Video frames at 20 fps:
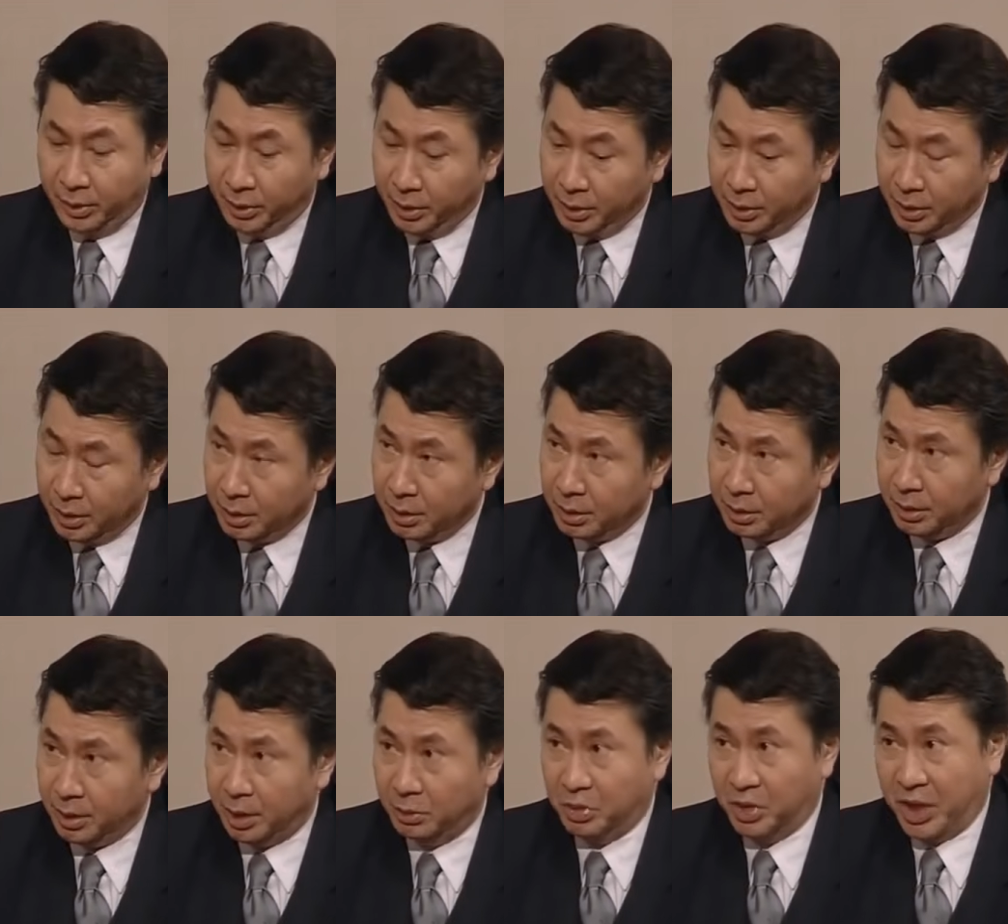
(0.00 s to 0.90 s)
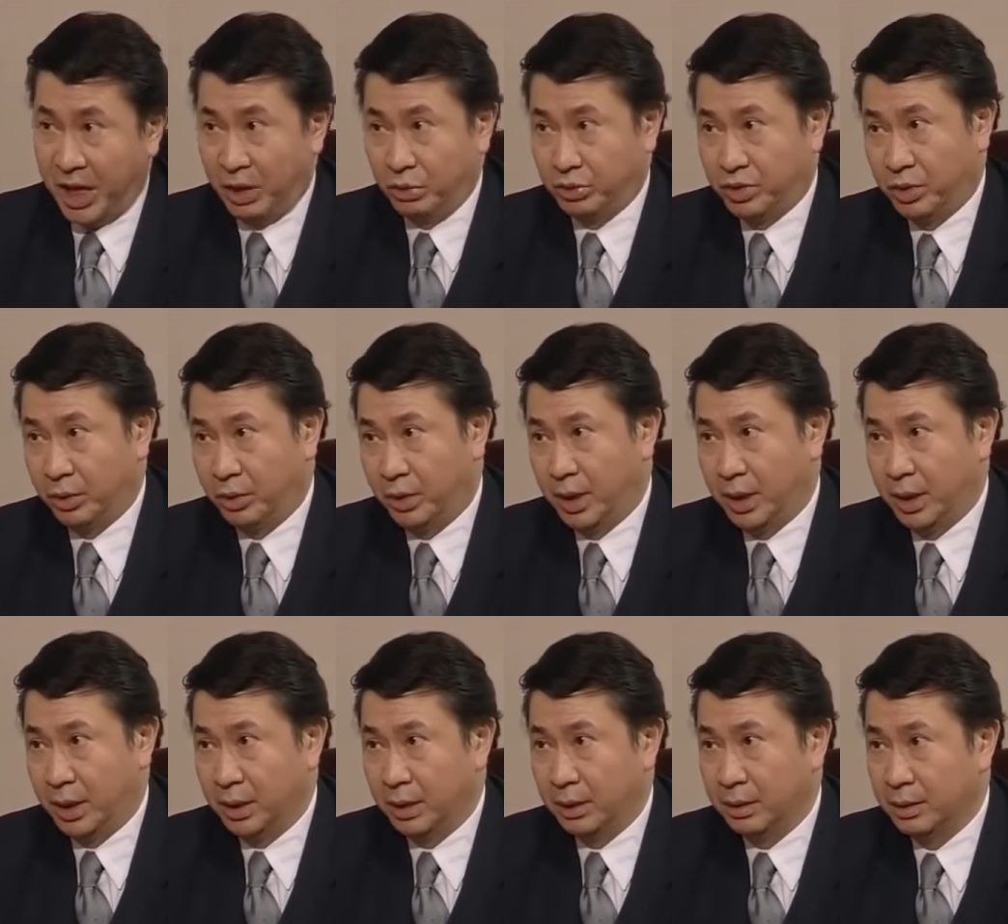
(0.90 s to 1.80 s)
Ủa, cô có nhầm lẫn
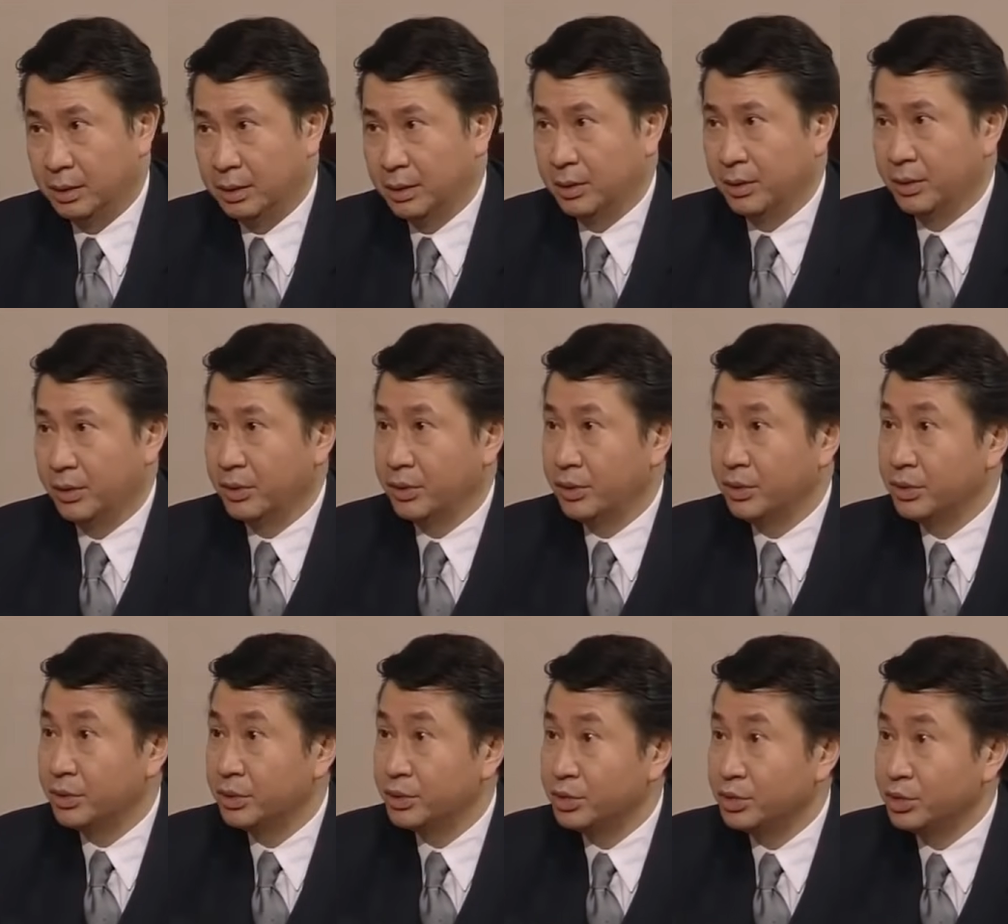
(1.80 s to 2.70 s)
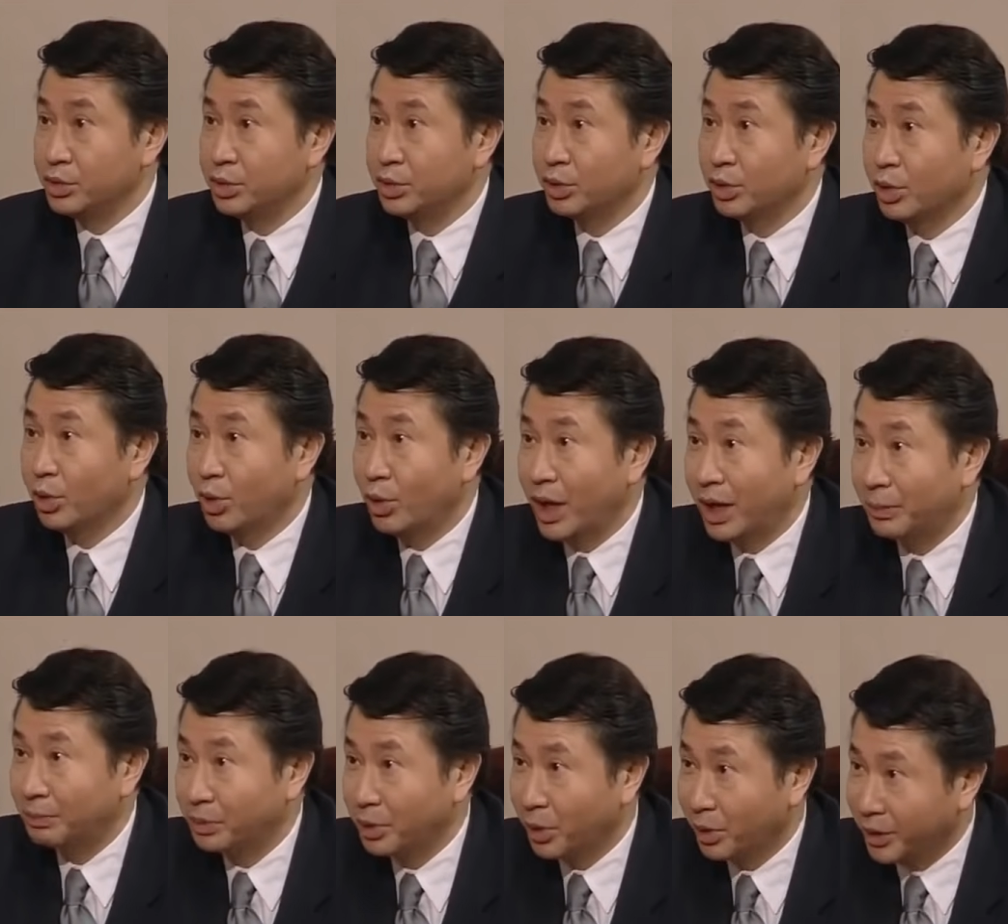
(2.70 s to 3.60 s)
gì không? Đây là
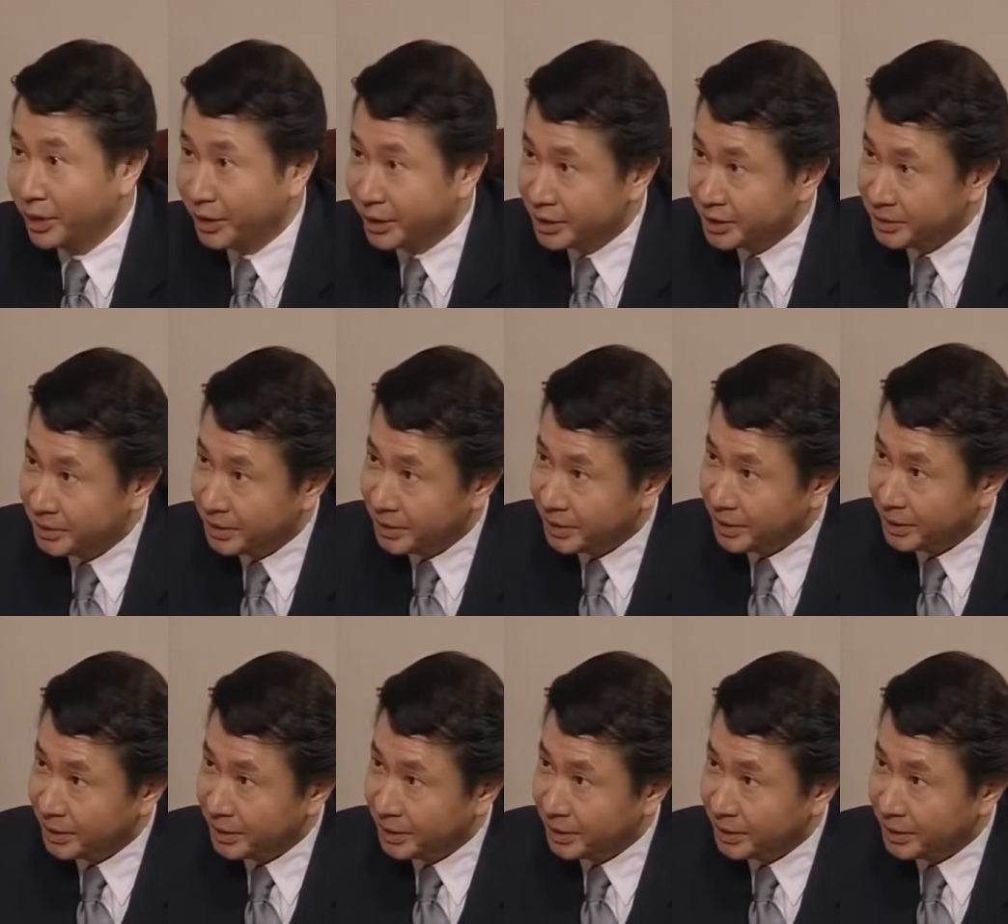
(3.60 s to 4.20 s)
hợp đồng nhân